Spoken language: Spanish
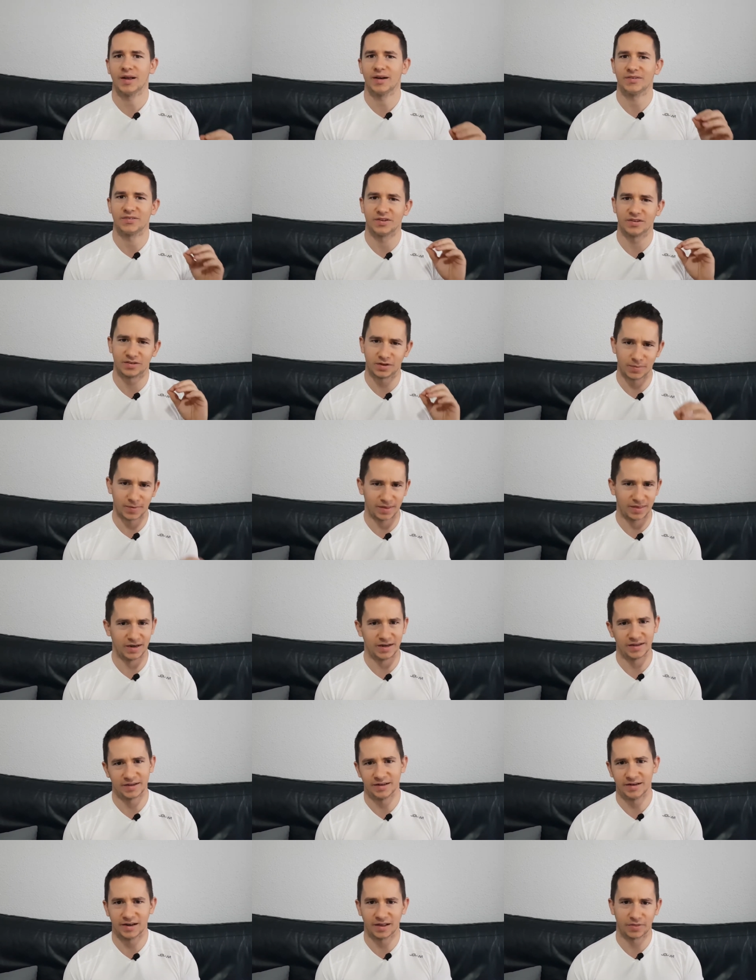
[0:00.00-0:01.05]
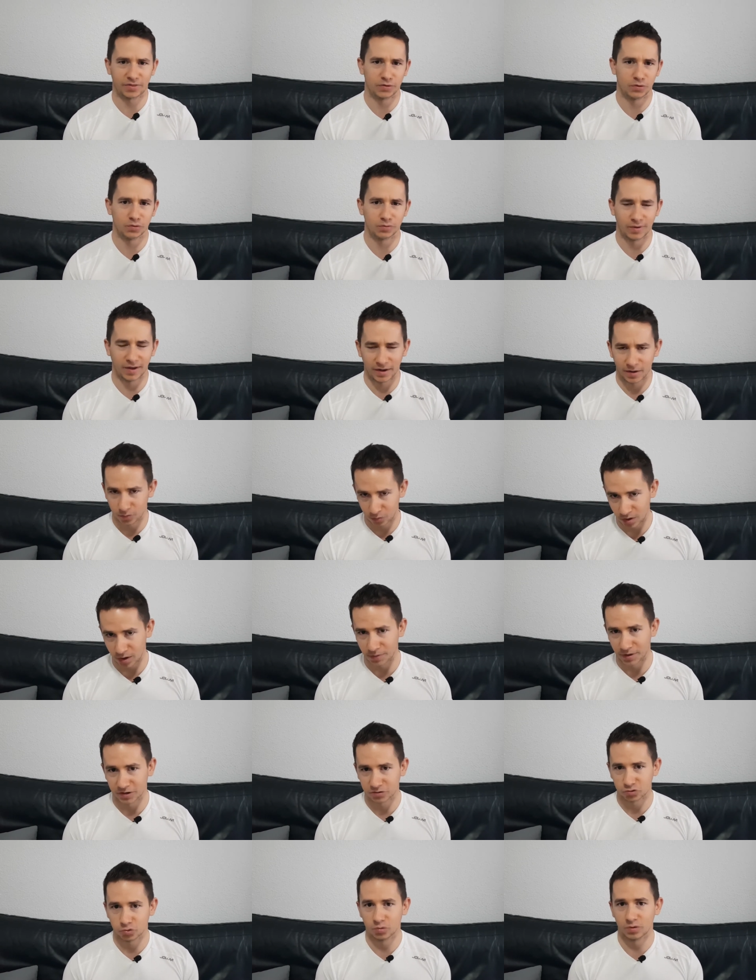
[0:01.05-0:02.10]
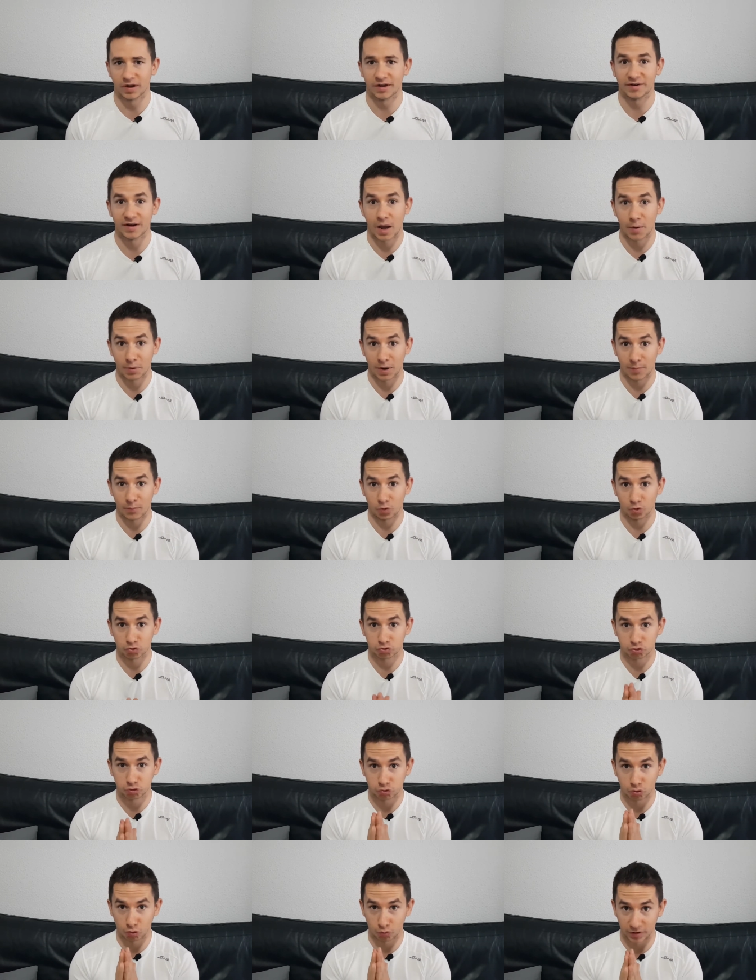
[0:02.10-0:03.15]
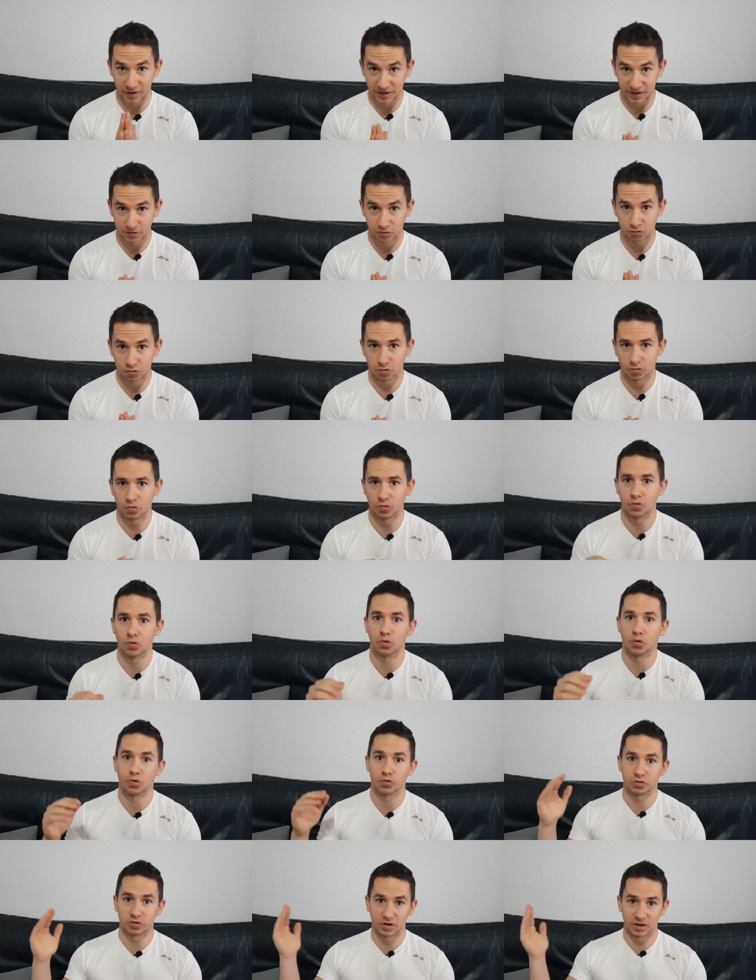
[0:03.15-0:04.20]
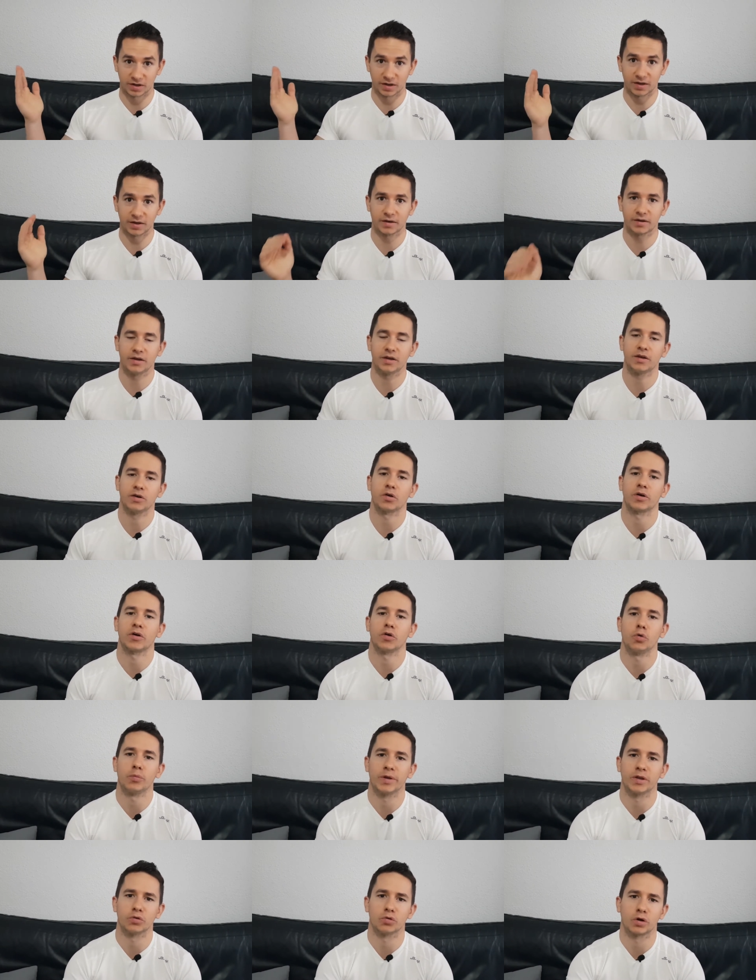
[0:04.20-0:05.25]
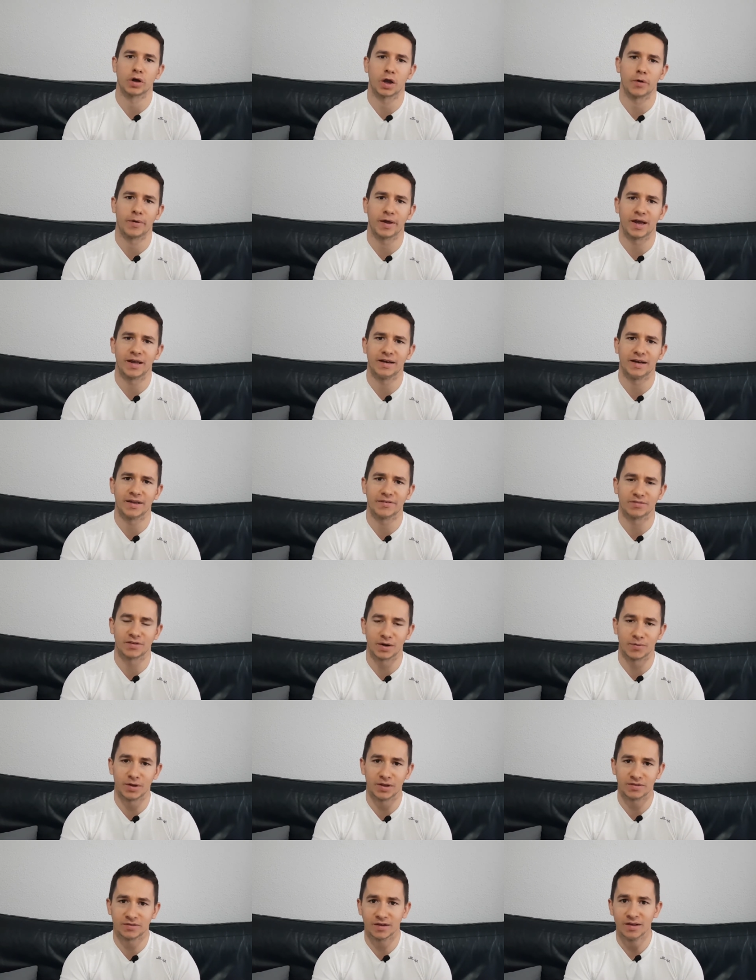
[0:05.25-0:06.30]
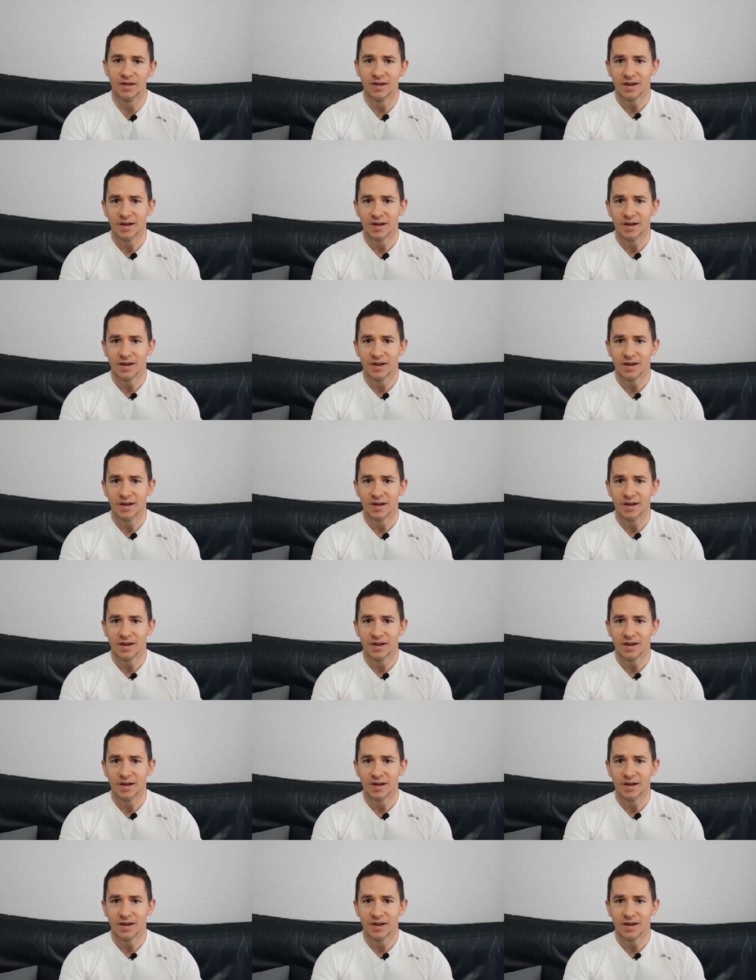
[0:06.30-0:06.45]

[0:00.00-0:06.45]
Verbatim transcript: el sistema de legislación es una basura, ya hablamos sobre esto con José Kenji, que os recomiendo que veáis la entrevista,